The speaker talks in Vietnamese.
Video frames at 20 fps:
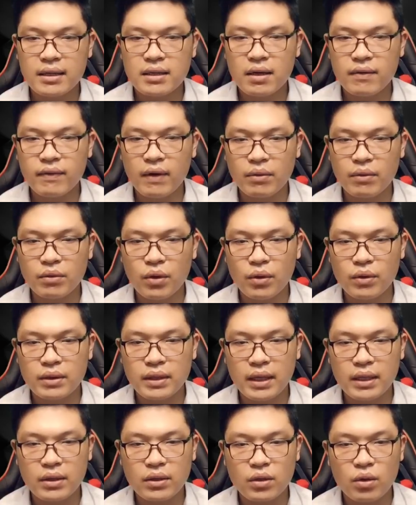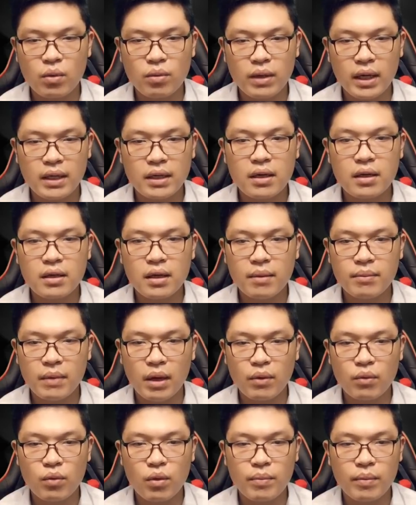lại dựa vào nội tình cùng căn cơ thâm
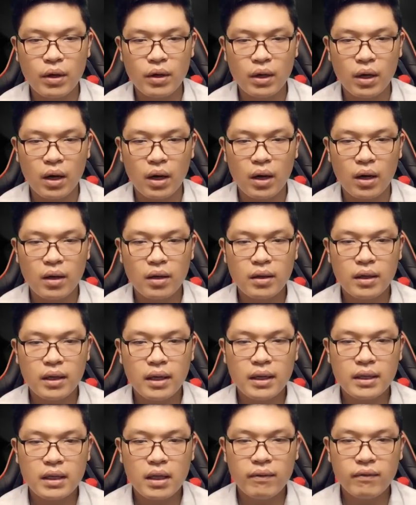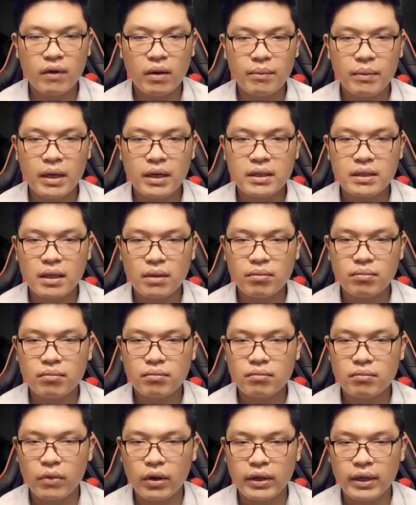hậu của bọn họ, thâm vào bên trong
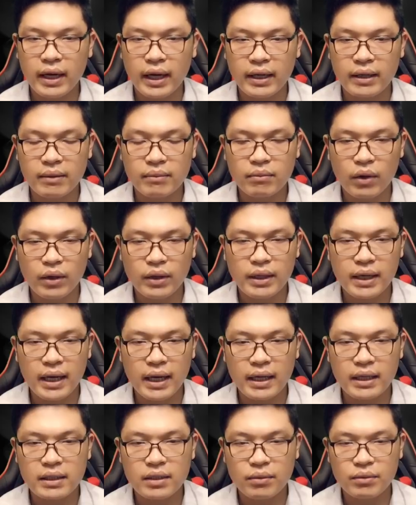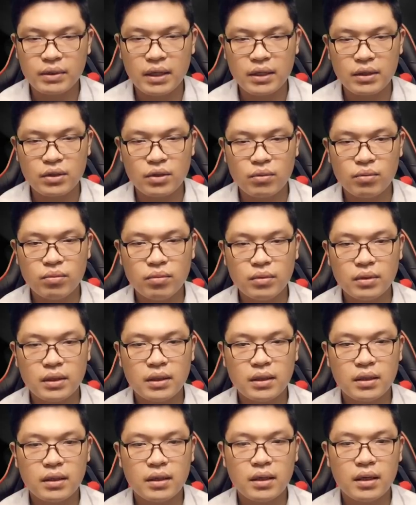mọi ngành mọi nghề trong dân chúng.
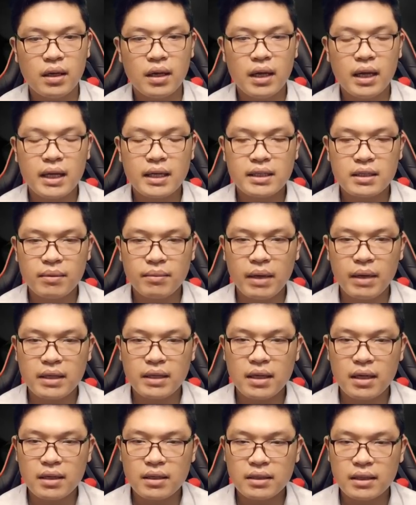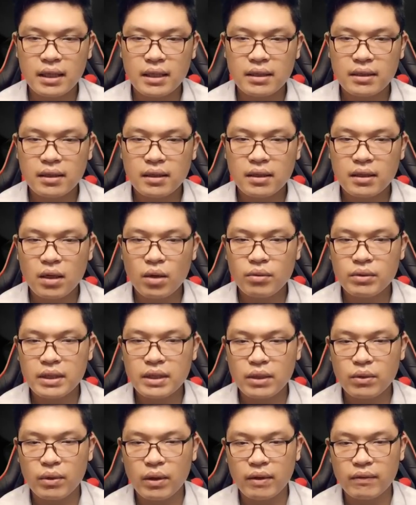Trăm nghề dân sinh, công
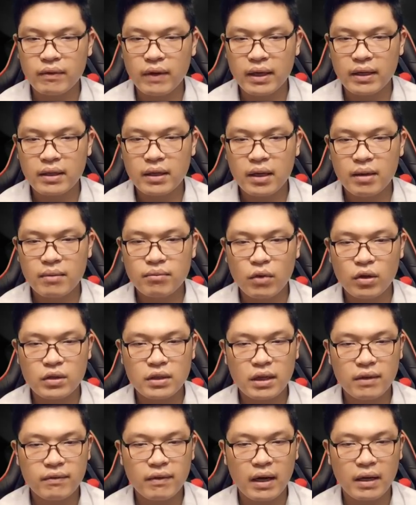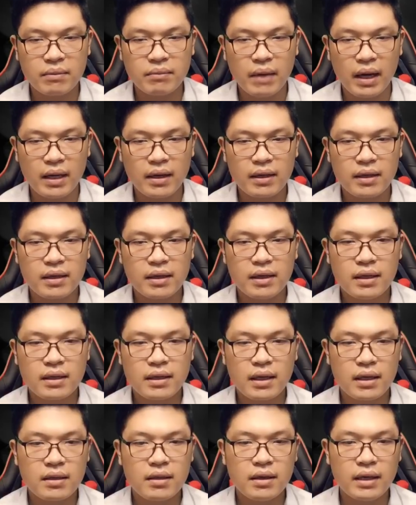trình thủy vận, mỏ sắt vàng bạc,
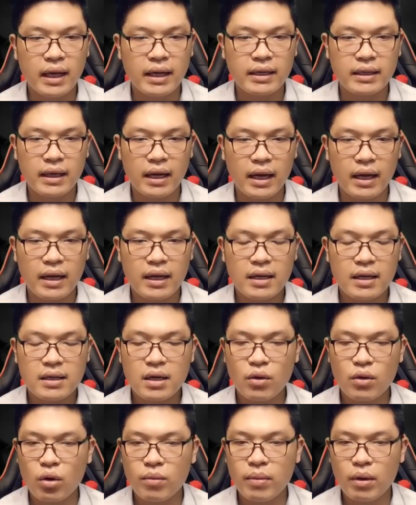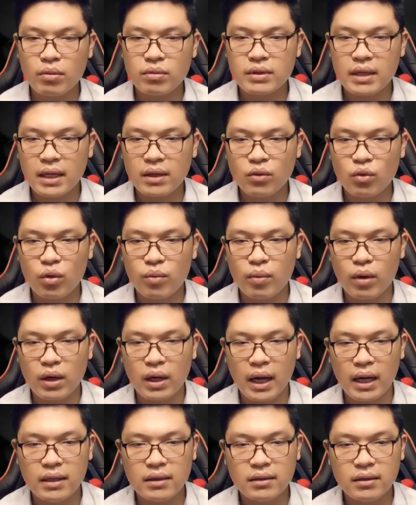các thứ ngành nghề đều có bóng dáng của
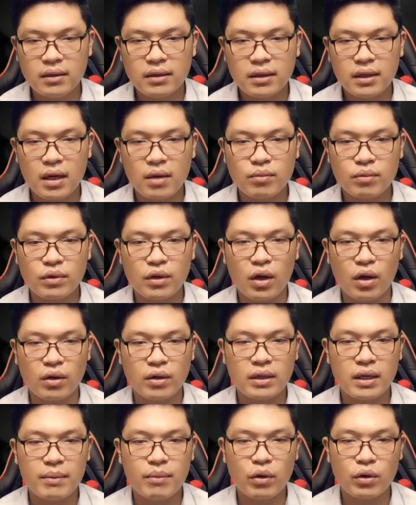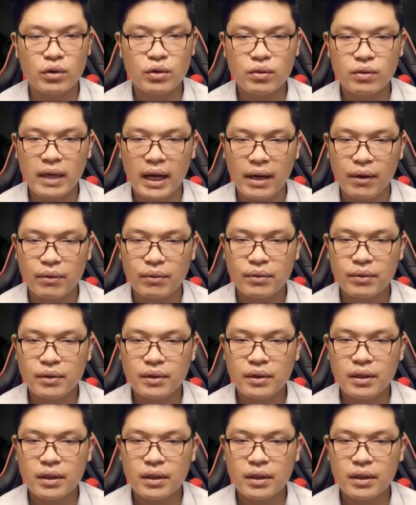bọn hắn, không lọt đi một chỗ nào.